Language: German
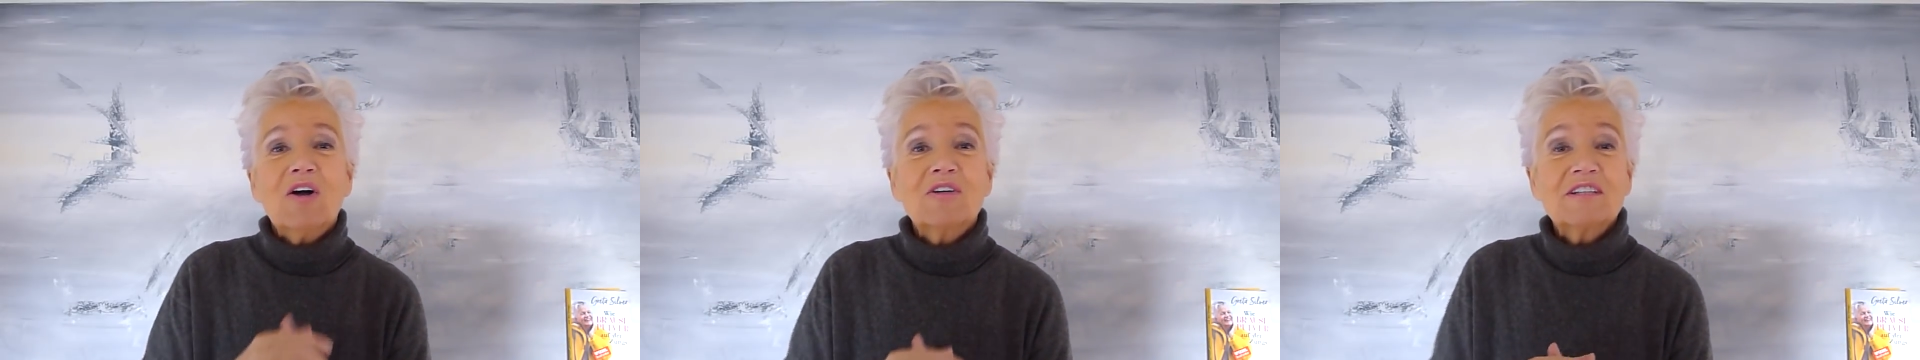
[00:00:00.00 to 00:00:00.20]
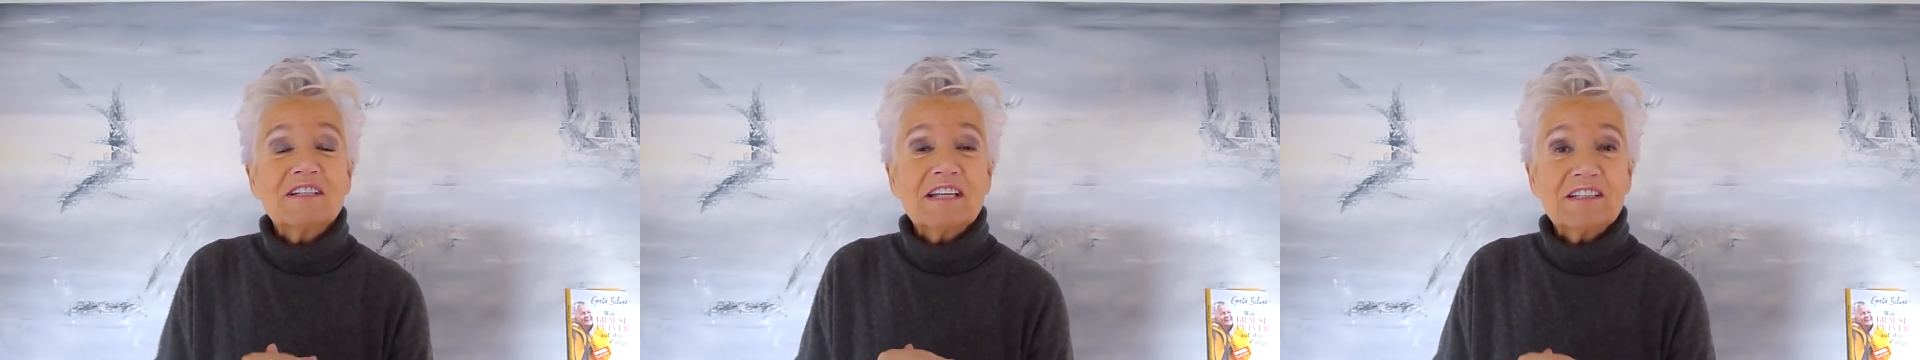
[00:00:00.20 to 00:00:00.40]

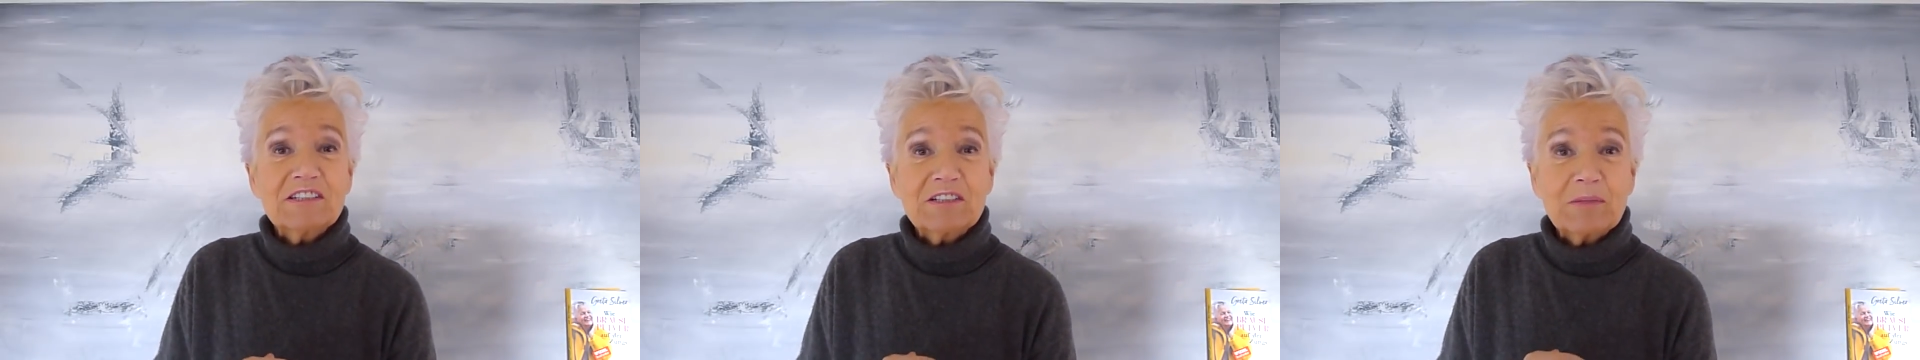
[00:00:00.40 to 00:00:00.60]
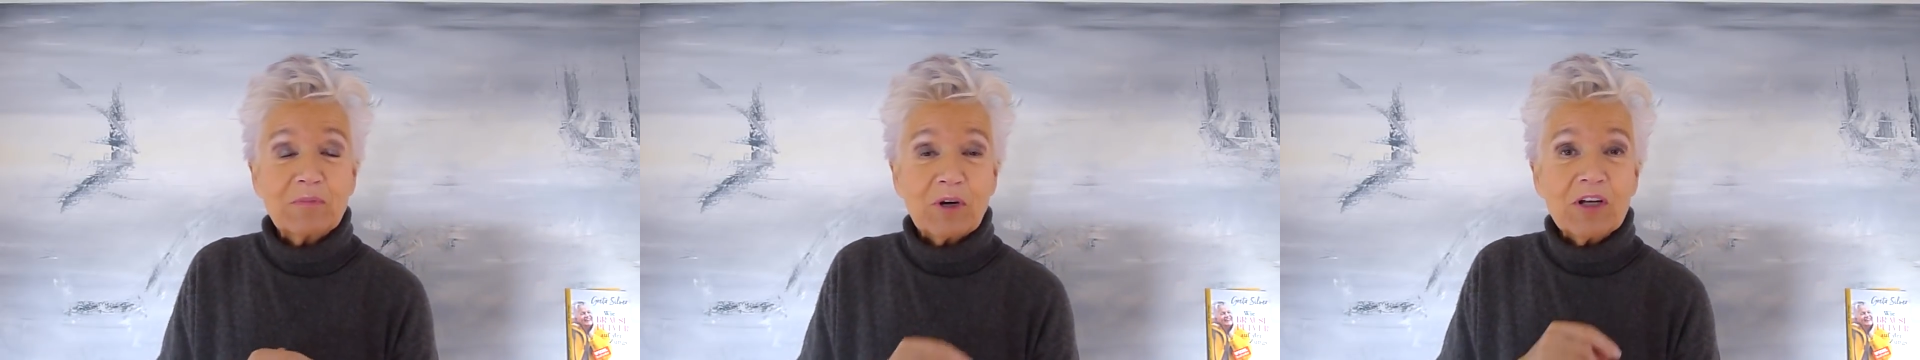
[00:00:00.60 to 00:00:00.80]
Und dann hätte ich
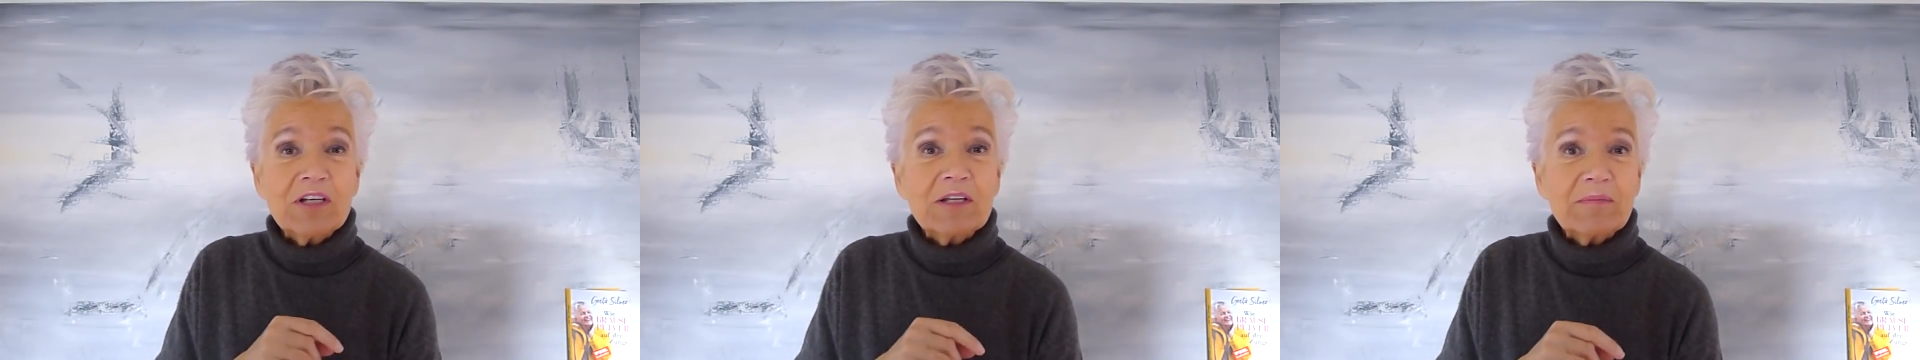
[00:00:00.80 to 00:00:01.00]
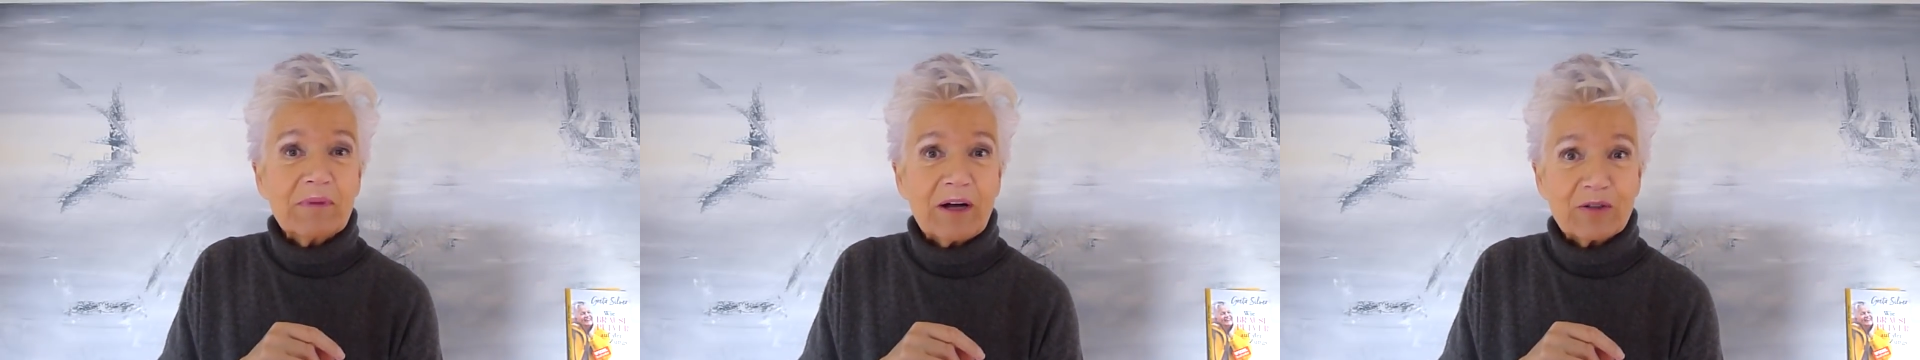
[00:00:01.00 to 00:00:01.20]
eine Beule
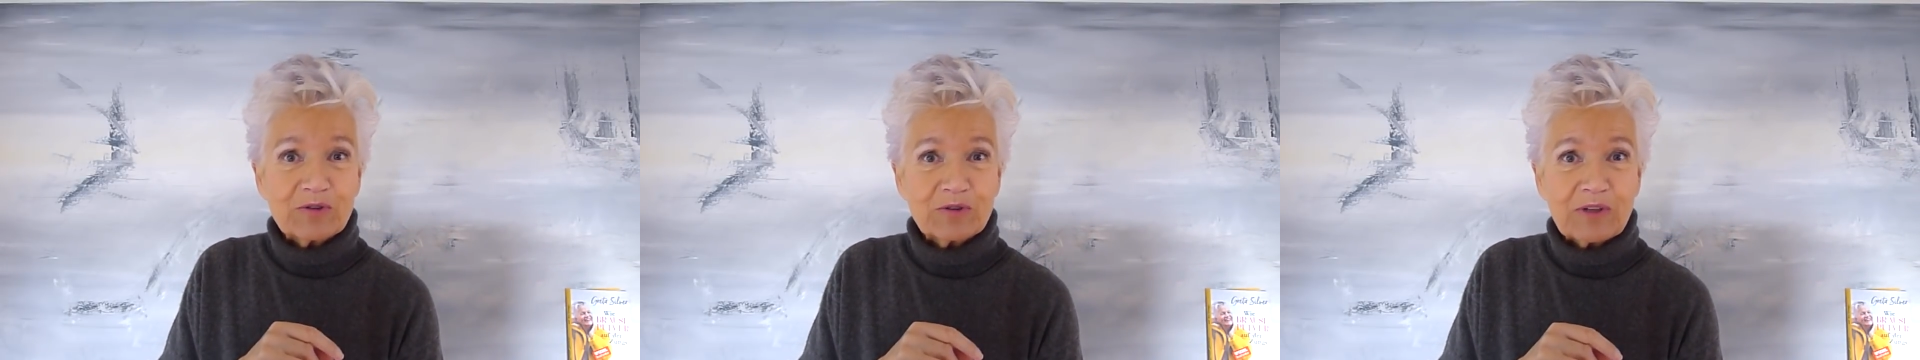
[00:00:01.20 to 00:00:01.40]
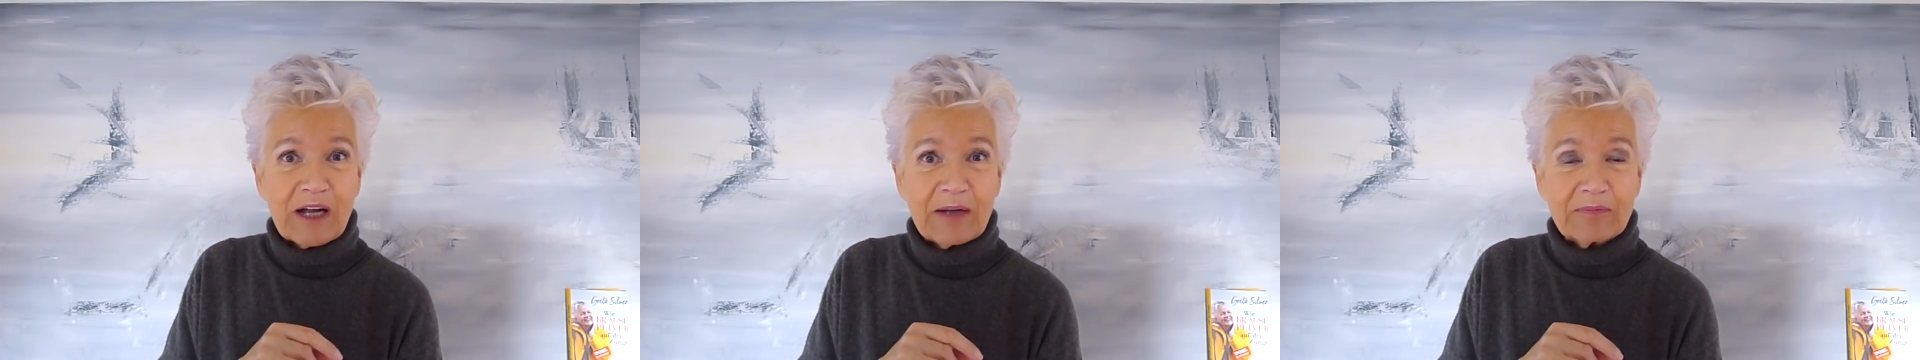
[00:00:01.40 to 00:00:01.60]
im
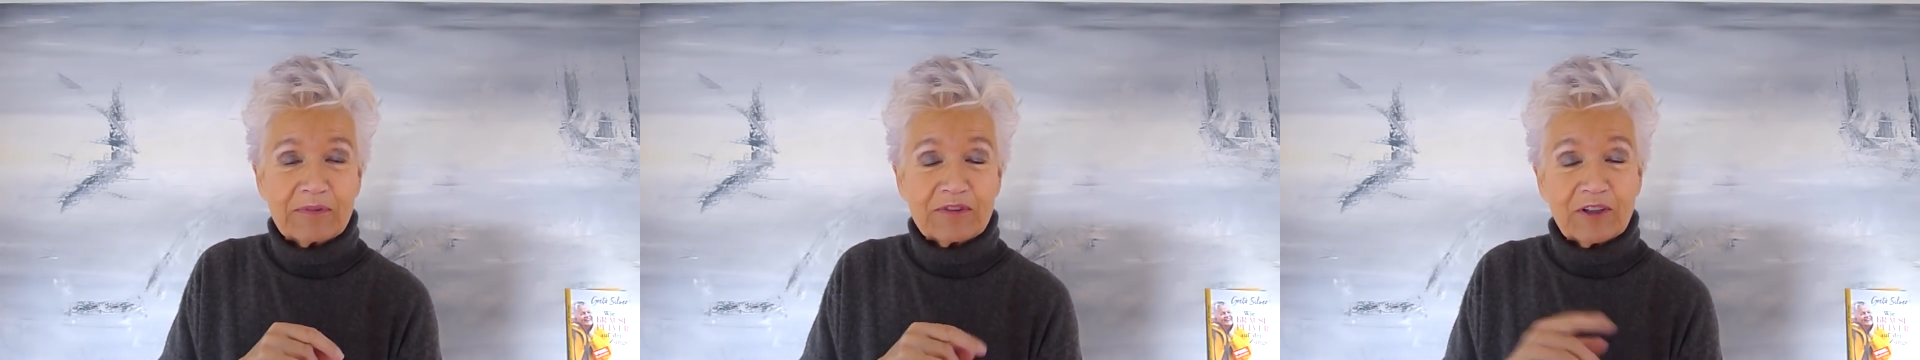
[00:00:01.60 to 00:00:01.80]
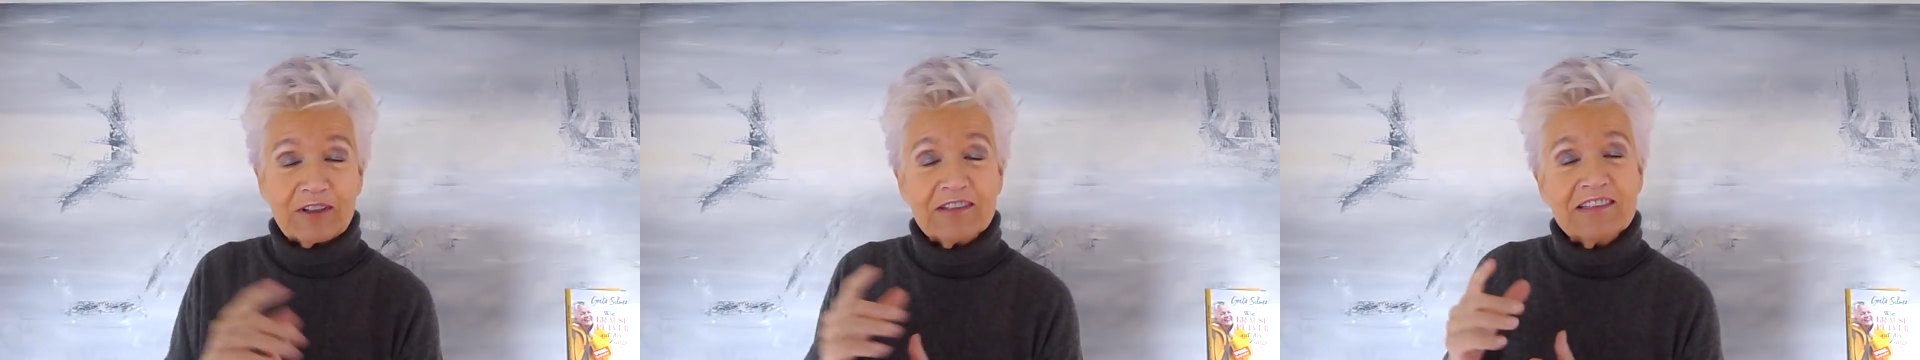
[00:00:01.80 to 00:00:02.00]
Auto gehabt
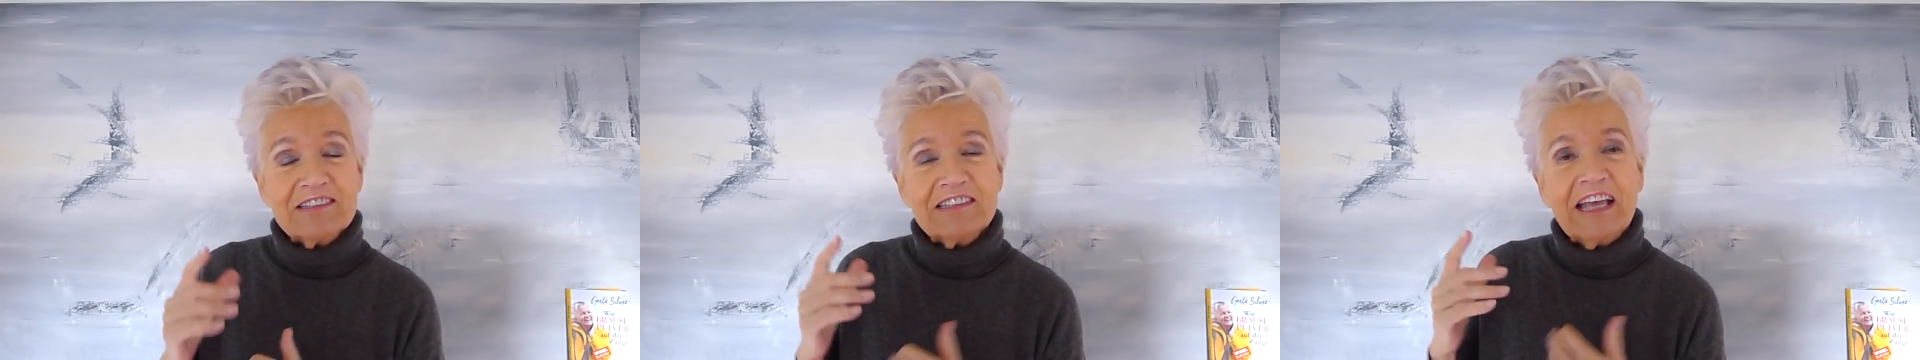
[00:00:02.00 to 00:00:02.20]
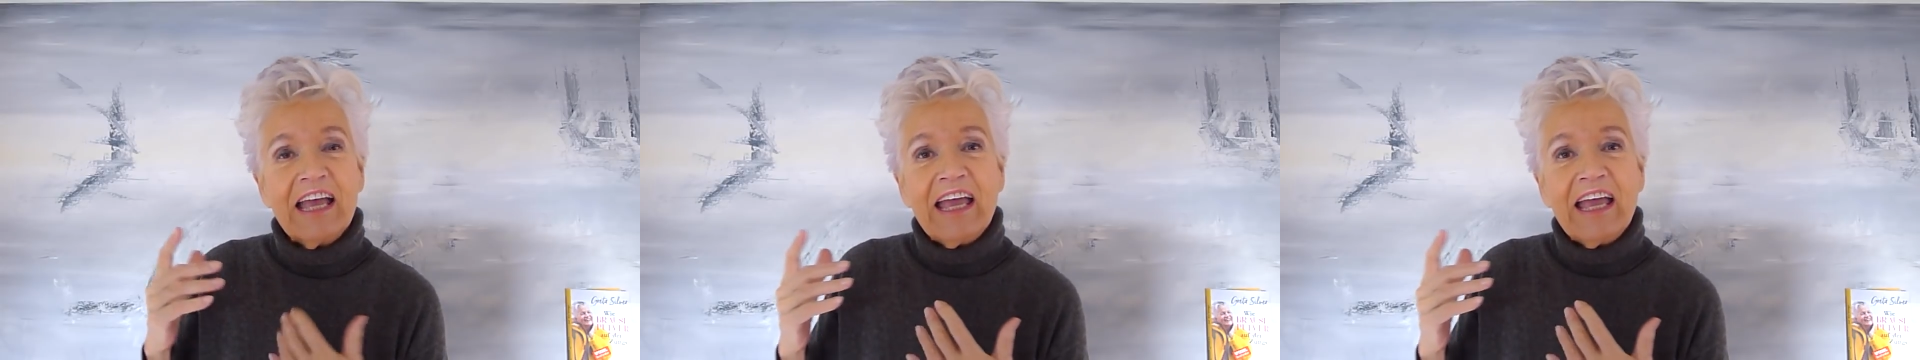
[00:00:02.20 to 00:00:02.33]
sonst.